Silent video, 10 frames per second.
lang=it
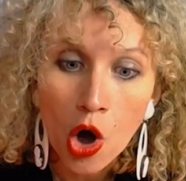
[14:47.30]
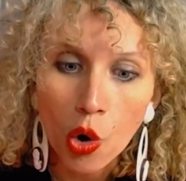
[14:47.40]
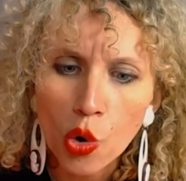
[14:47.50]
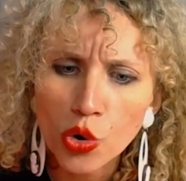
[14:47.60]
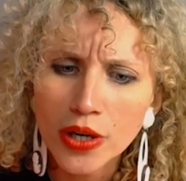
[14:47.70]

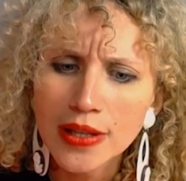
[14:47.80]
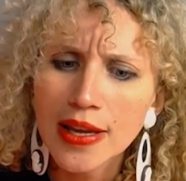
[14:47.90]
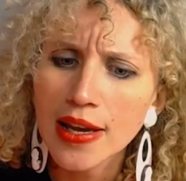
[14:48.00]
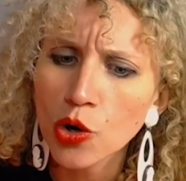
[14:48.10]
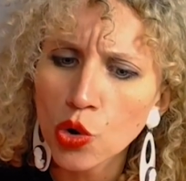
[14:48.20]

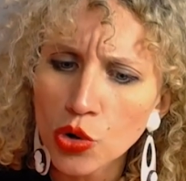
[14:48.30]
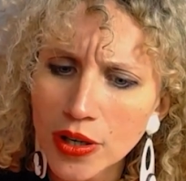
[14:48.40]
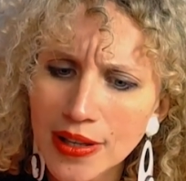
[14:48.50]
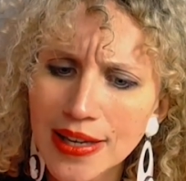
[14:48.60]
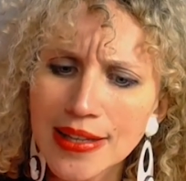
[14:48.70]
orde e
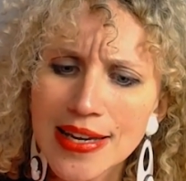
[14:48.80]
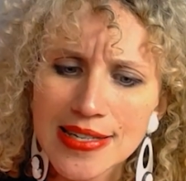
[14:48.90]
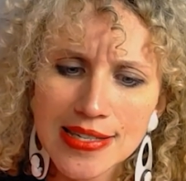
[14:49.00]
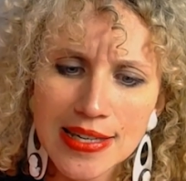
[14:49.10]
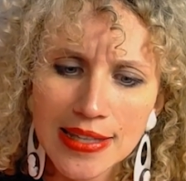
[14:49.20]
orde di
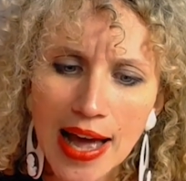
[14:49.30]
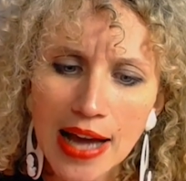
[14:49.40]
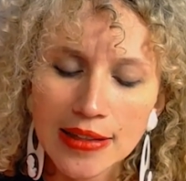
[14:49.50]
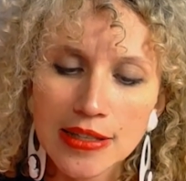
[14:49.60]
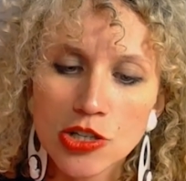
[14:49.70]

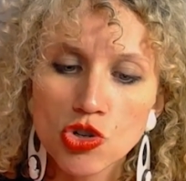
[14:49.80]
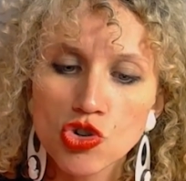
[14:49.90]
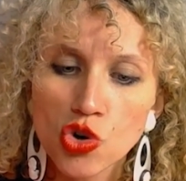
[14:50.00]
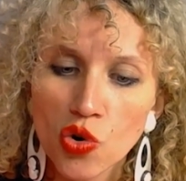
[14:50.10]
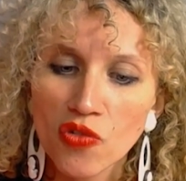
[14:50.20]
assetati,
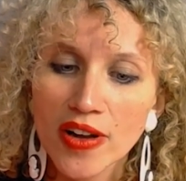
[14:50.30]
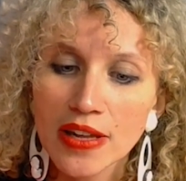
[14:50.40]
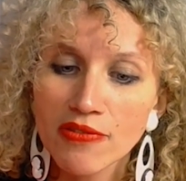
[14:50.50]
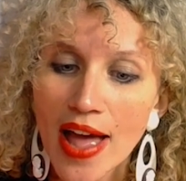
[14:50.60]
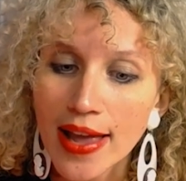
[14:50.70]
giovani,
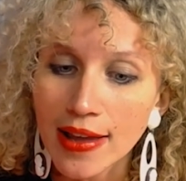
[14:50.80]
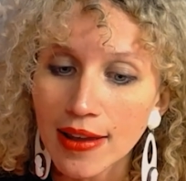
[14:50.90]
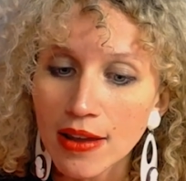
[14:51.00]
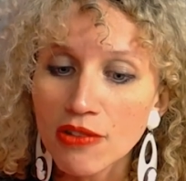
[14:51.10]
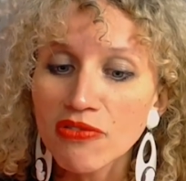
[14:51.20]

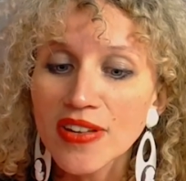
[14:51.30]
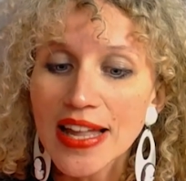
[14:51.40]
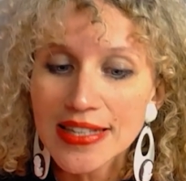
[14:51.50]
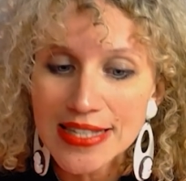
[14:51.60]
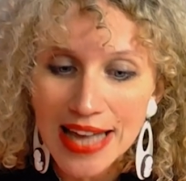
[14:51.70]
vecchi,
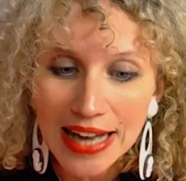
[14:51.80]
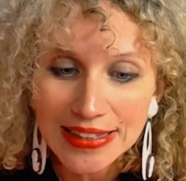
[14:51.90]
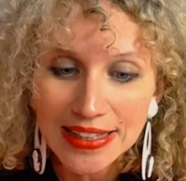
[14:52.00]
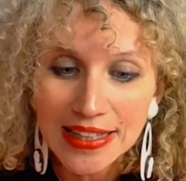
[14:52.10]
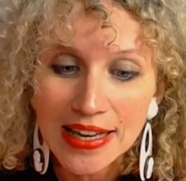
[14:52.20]

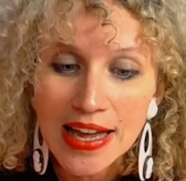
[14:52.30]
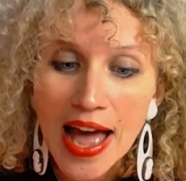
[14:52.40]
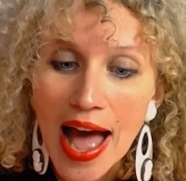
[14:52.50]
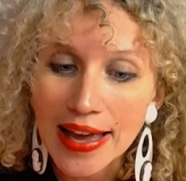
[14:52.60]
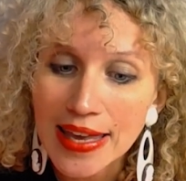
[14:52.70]
fidanzati.
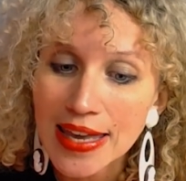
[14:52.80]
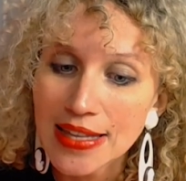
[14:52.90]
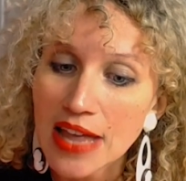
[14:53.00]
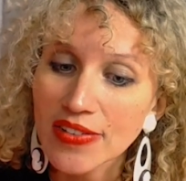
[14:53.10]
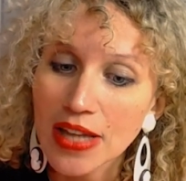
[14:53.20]
A chi
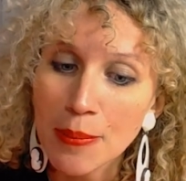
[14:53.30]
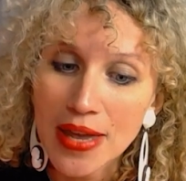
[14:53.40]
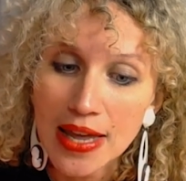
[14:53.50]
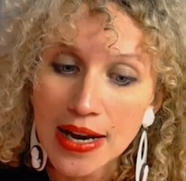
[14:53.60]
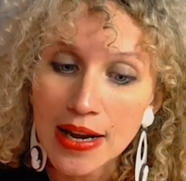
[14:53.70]
chiedeva da
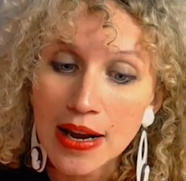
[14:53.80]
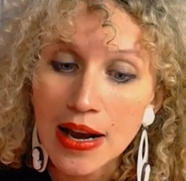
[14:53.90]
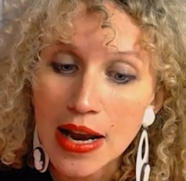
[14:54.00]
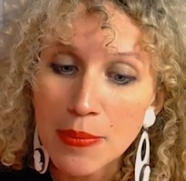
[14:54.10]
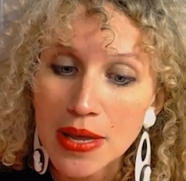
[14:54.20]
bere,
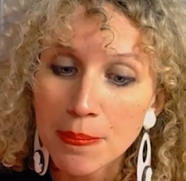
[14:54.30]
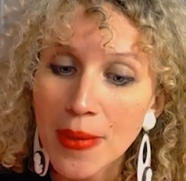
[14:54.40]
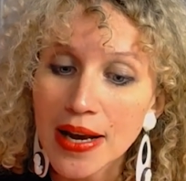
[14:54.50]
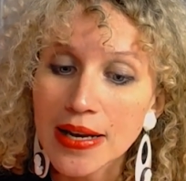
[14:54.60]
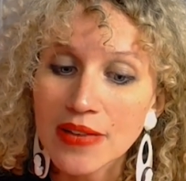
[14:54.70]
la bimba
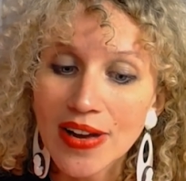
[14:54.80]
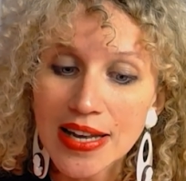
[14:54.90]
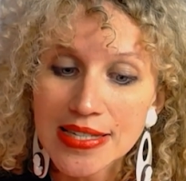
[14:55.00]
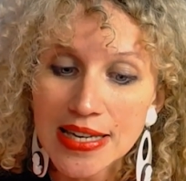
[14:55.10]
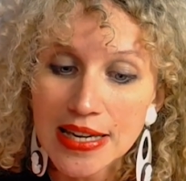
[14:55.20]
leniva la
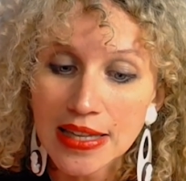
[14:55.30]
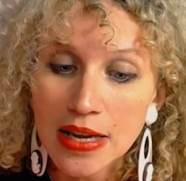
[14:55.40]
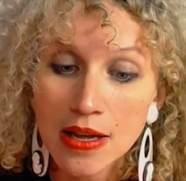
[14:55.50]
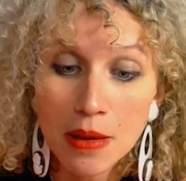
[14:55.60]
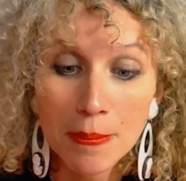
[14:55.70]
sete,
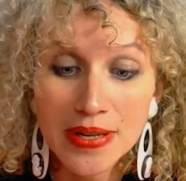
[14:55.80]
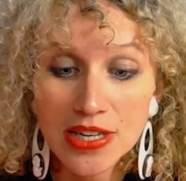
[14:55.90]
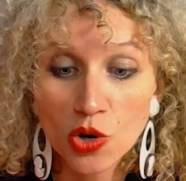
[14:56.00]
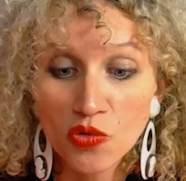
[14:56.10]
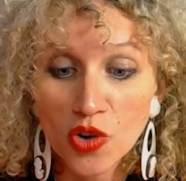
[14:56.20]
ma se
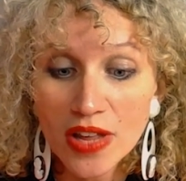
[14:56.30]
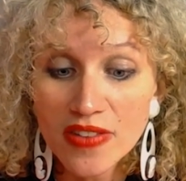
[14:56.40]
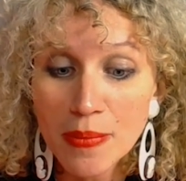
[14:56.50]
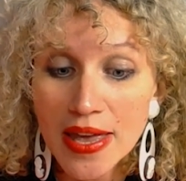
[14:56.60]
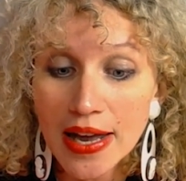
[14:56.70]
non volevi
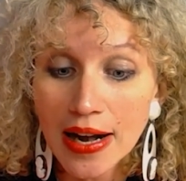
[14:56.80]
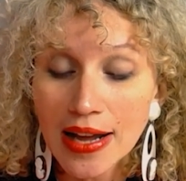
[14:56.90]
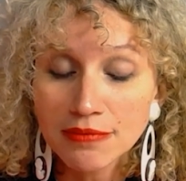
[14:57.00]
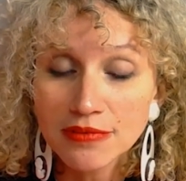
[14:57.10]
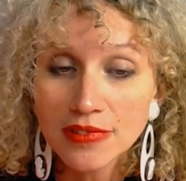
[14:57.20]
berla,
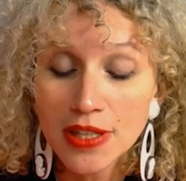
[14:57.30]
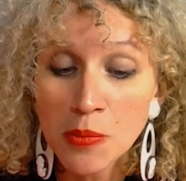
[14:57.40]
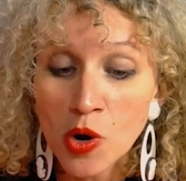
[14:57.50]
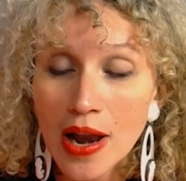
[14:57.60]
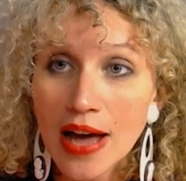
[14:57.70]
ti
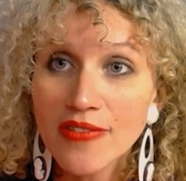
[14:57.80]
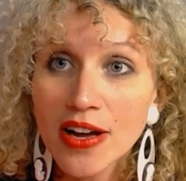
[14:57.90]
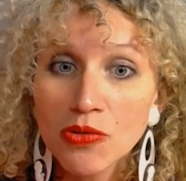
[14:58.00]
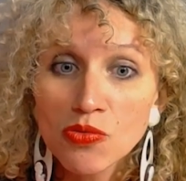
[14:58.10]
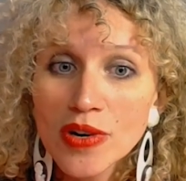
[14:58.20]
mollava
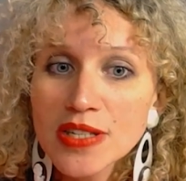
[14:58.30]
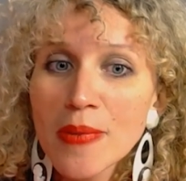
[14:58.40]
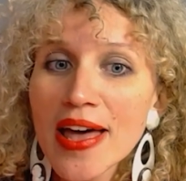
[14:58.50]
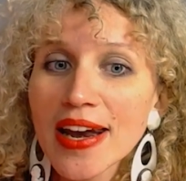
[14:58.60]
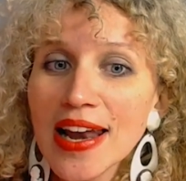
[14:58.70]
una
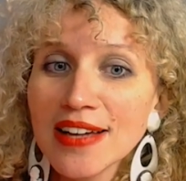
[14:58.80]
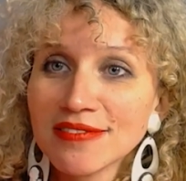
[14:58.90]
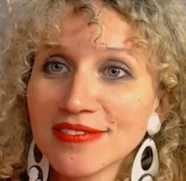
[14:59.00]
sberla.